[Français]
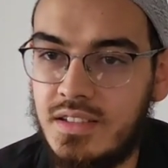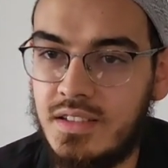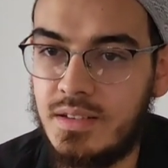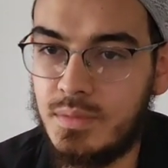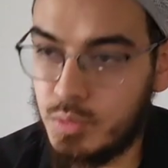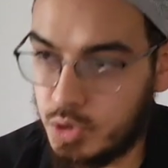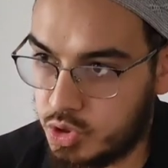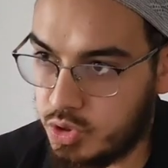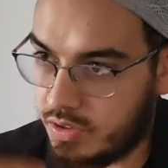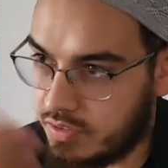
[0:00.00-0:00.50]

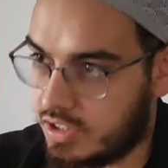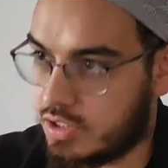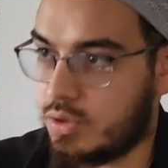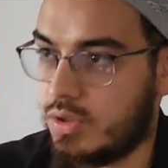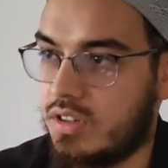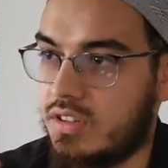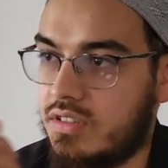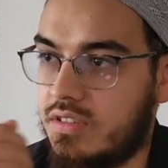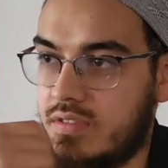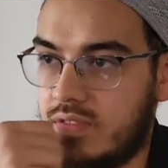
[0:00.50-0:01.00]
Moi, je suis avec toi.
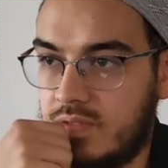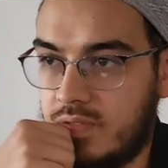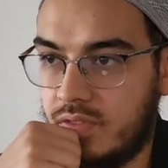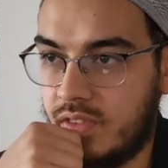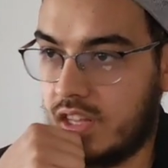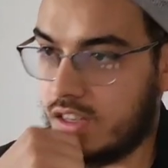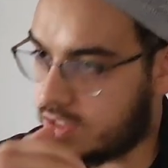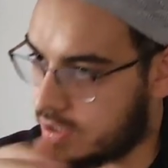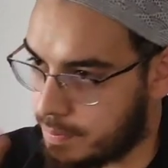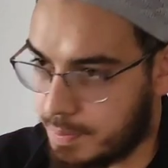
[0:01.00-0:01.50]

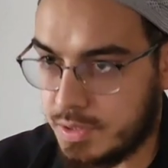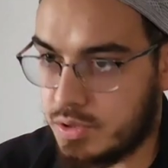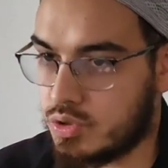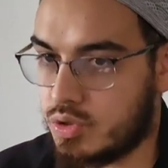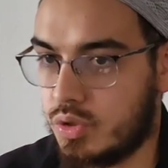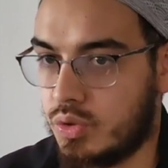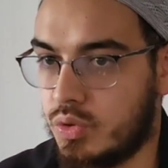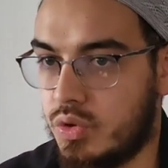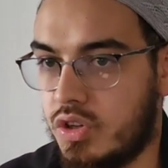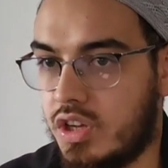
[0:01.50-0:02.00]
Et c'est pas du
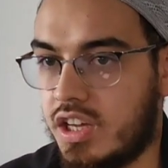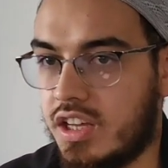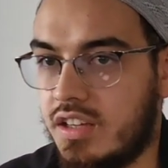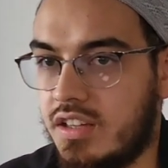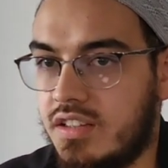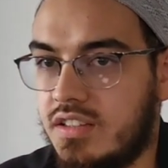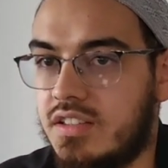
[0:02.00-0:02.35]
second degré.